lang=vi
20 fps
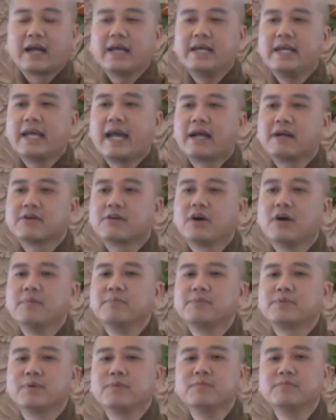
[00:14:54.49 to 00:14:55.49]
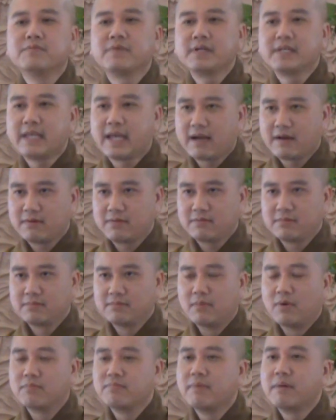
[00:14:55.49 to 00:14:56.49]
khi ăn cơm chung với nhau
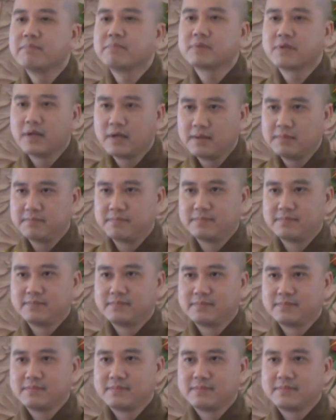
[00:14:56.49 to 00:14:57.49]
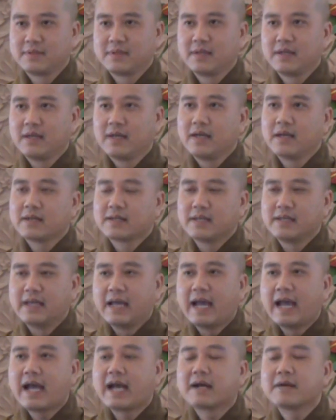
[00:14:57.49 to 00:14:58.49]
một mâm cơm
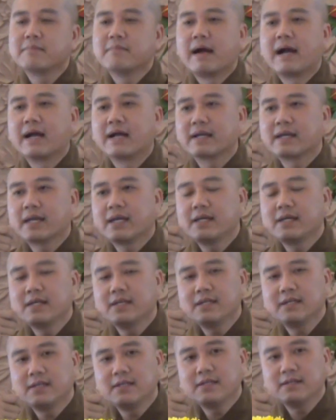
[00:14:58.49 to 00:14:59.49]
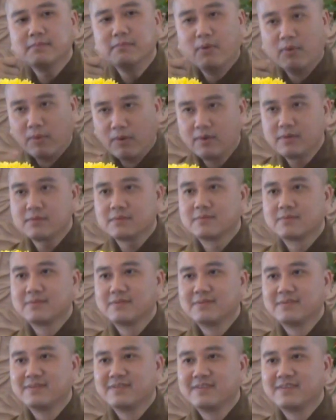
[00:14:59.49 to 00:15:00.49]
thì ăn bằng cây muỗng
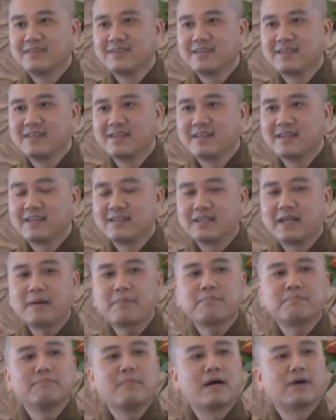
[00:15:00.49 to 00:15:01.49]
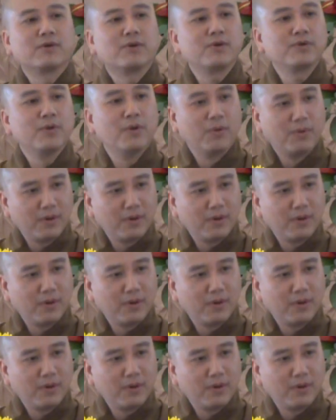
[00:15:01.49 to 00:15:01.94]
gấp bằng đôi